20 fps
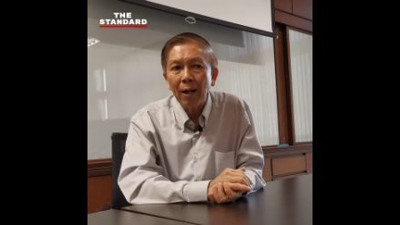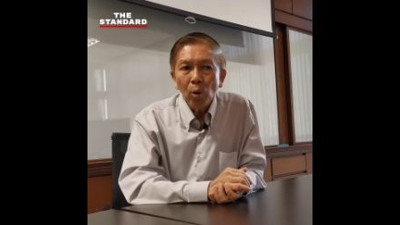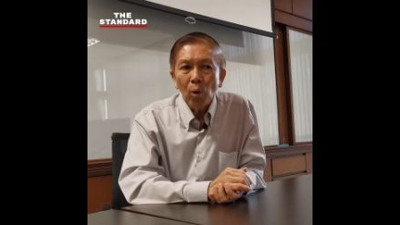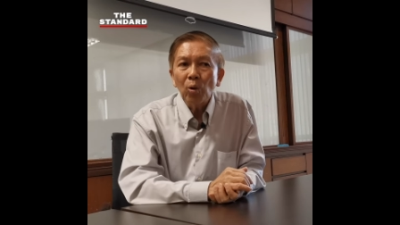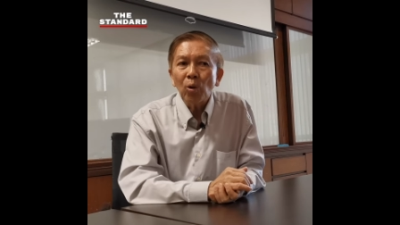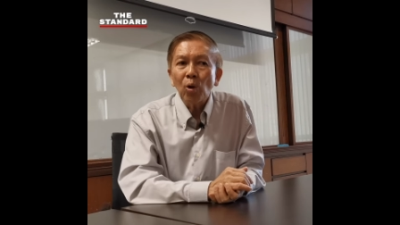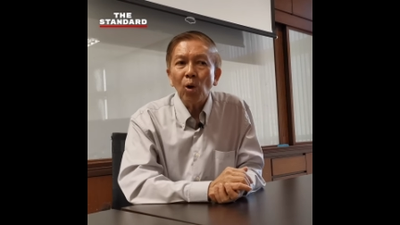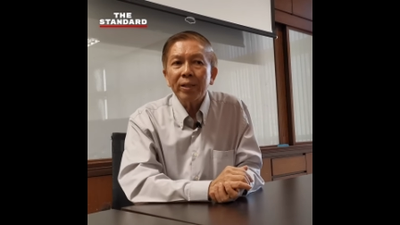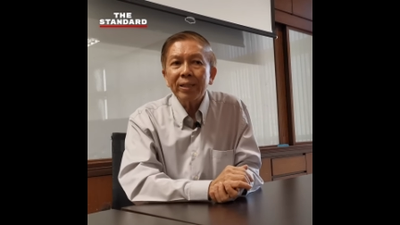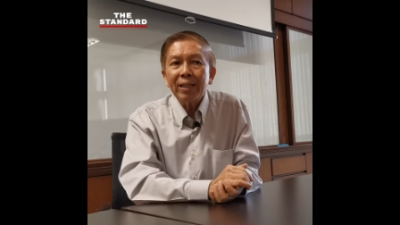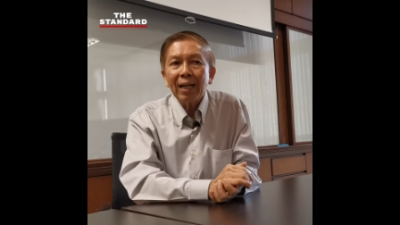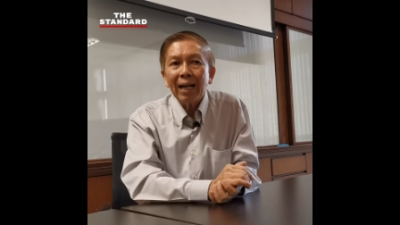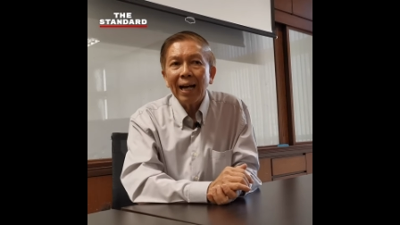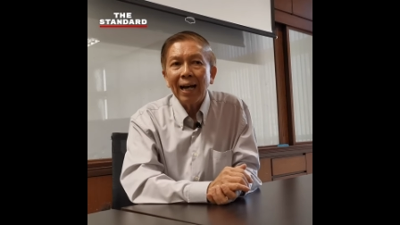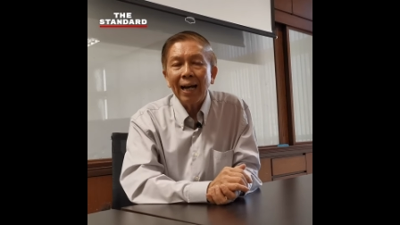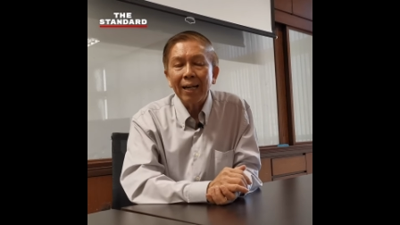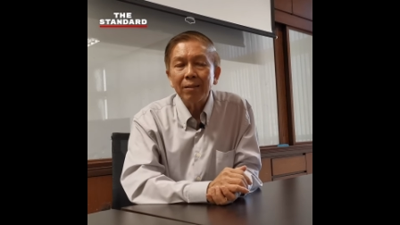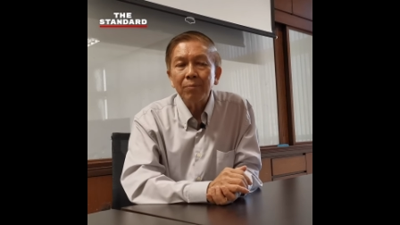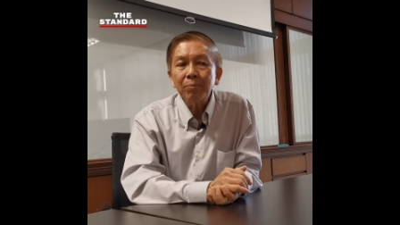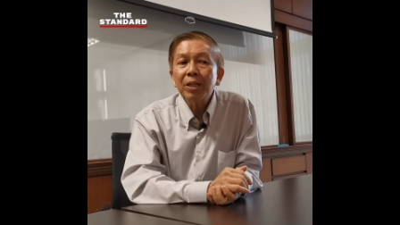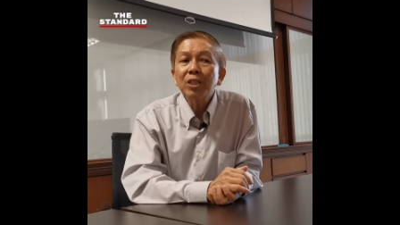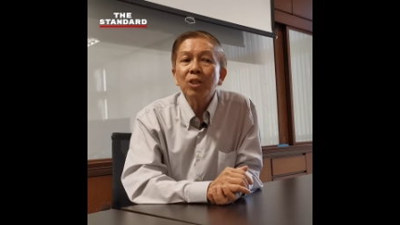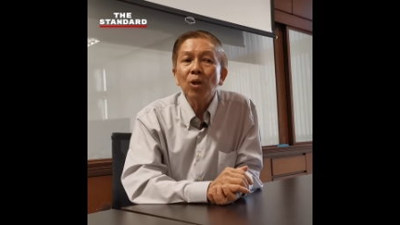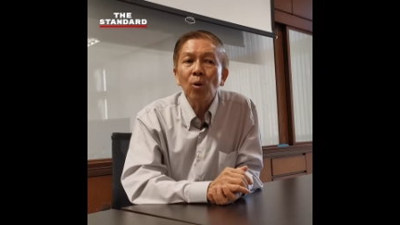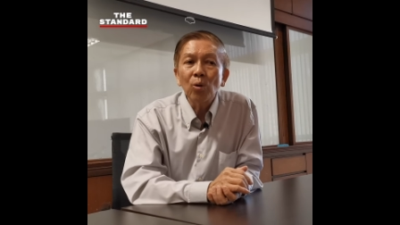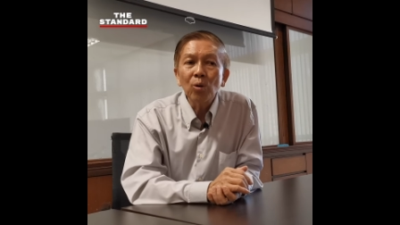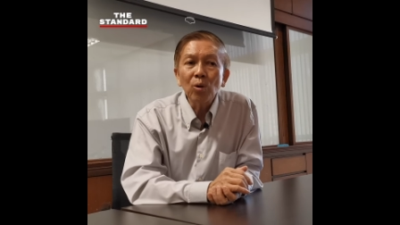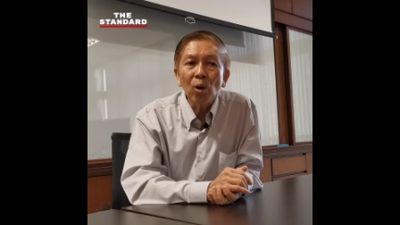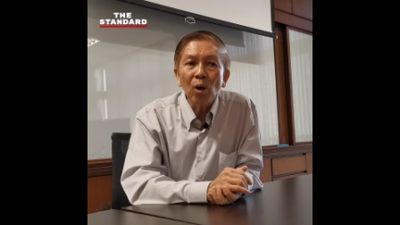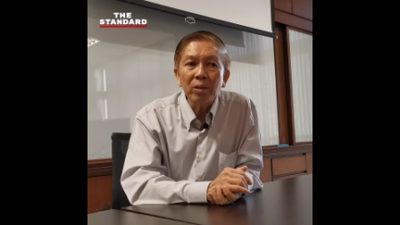องค์กรทหารไม่ใช่
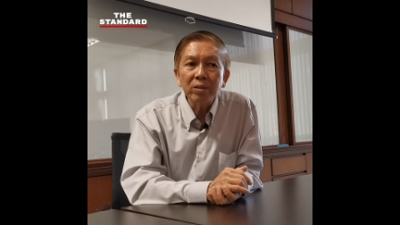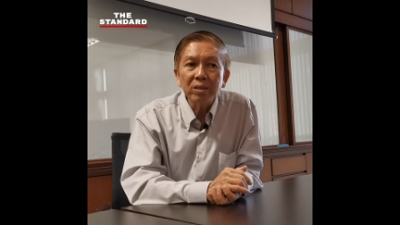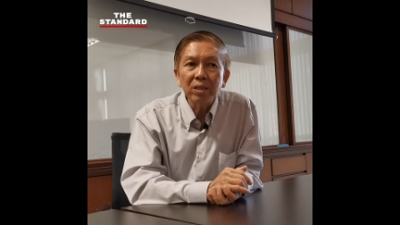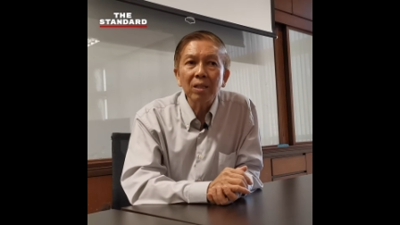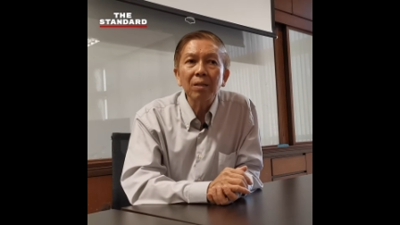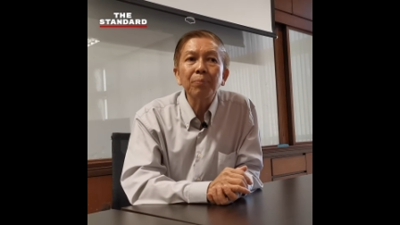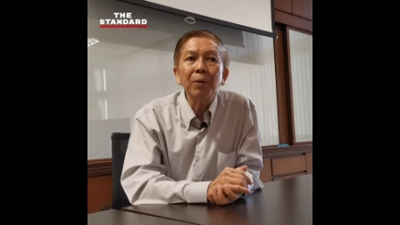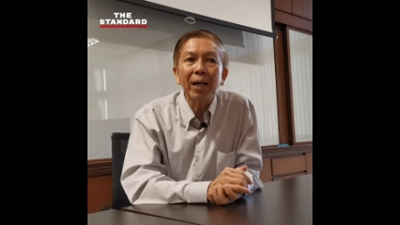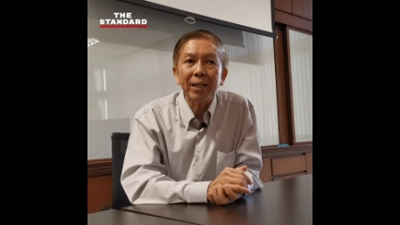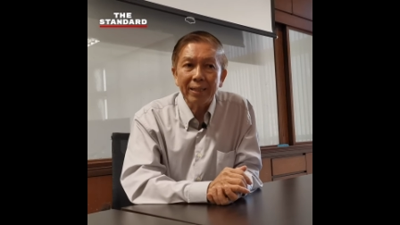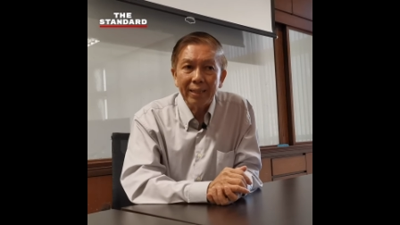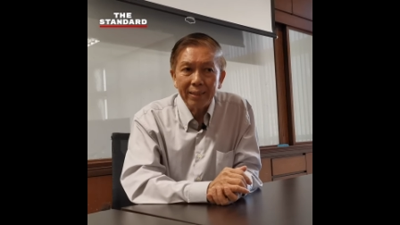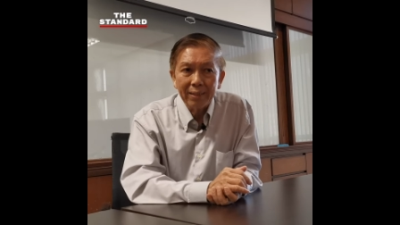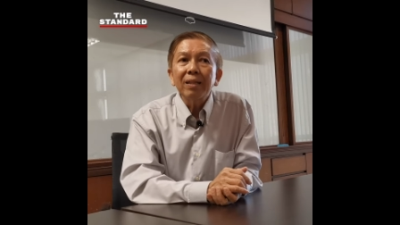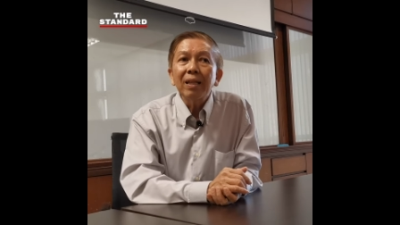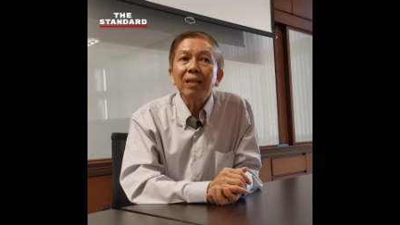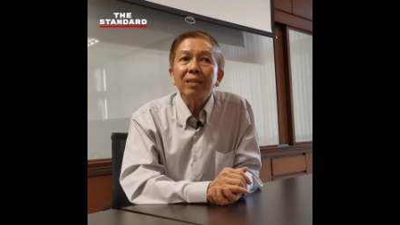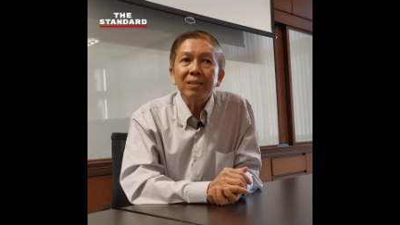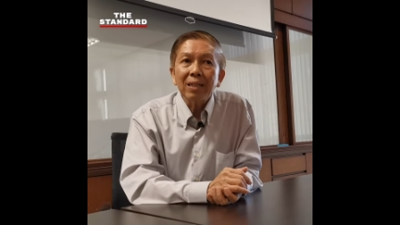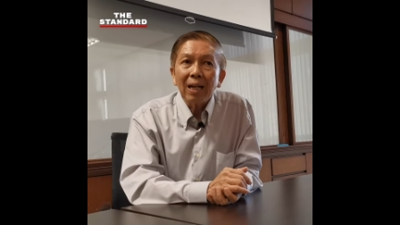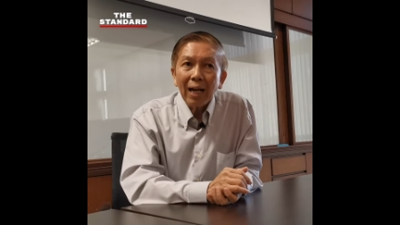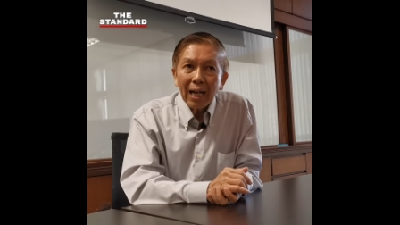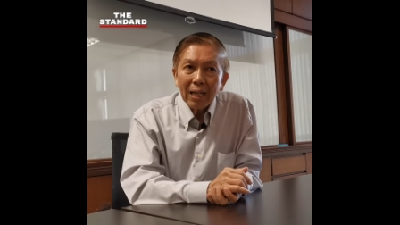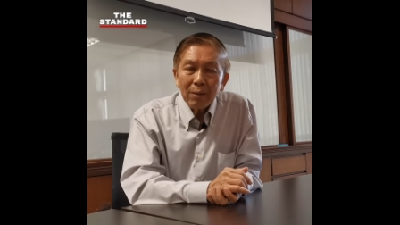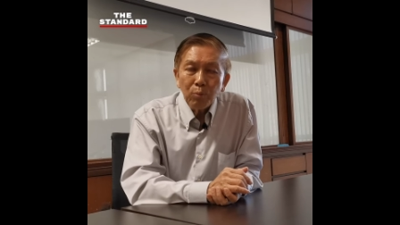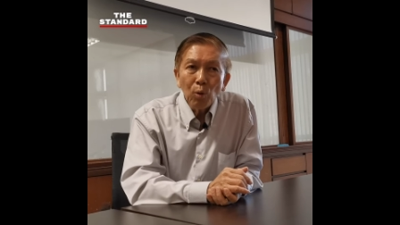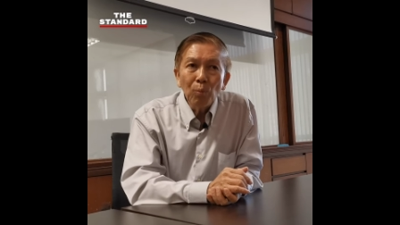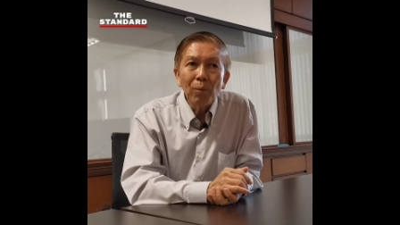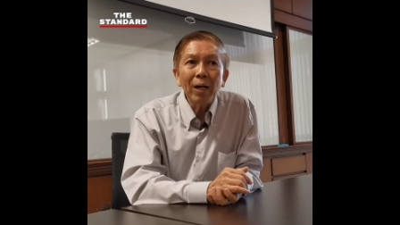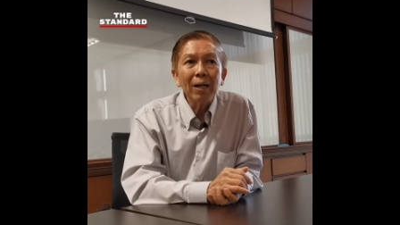องค์กรเชิงพาณิชย์ที่จะให้
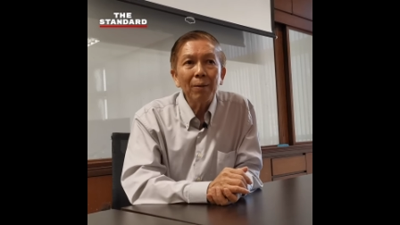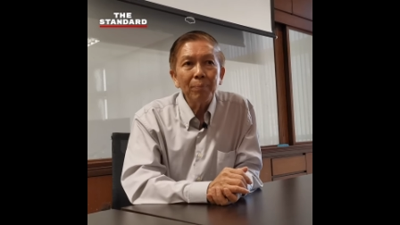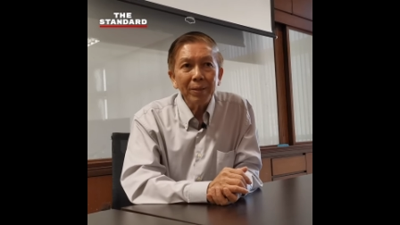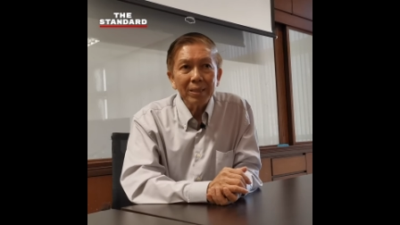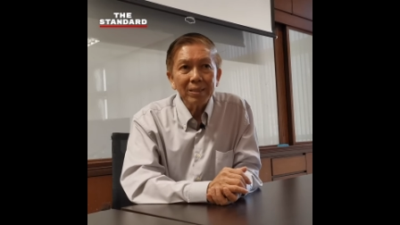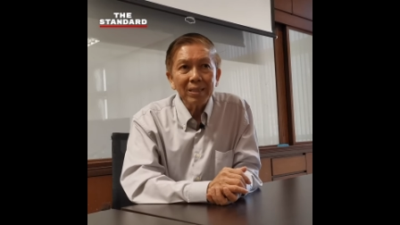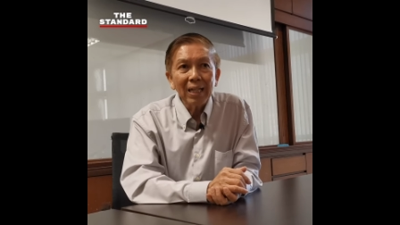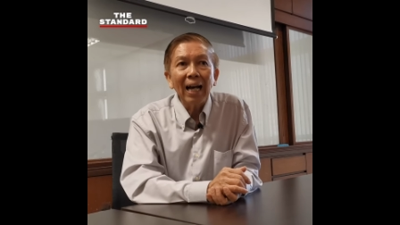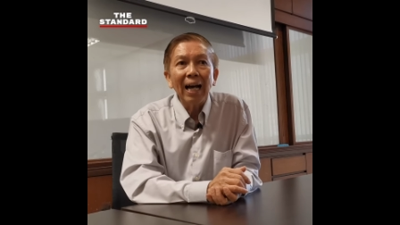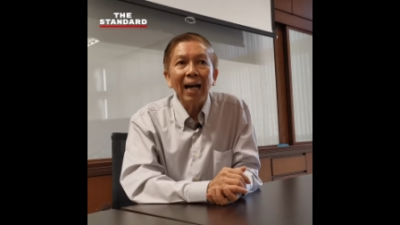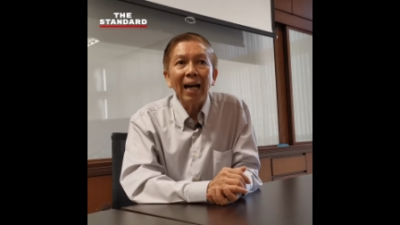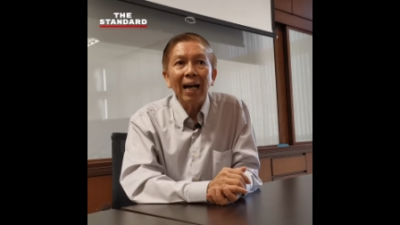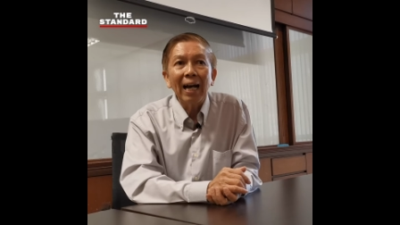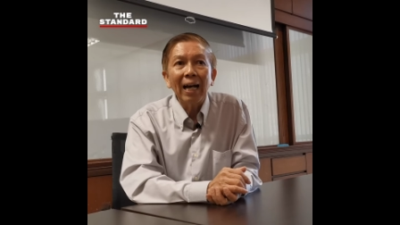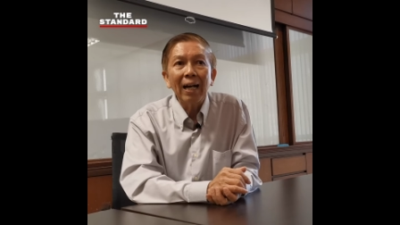ผู้บังคับบัญชา